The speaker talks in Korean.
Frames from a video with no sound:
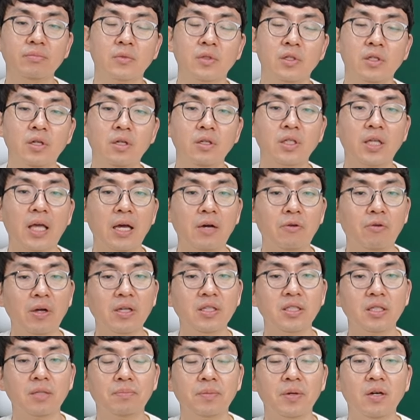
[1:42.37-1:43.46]
이런
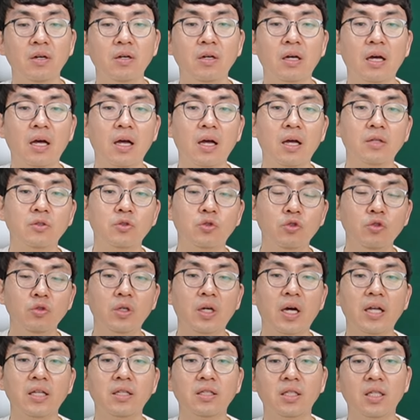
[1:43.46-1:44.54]
객관식 평가,
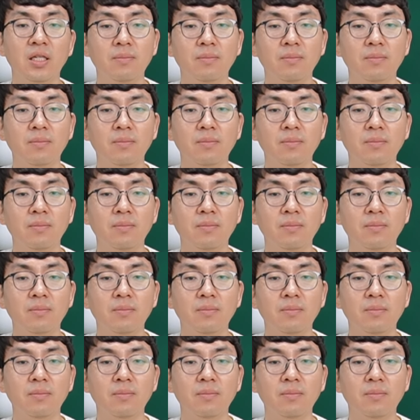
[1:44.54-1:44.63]
중간,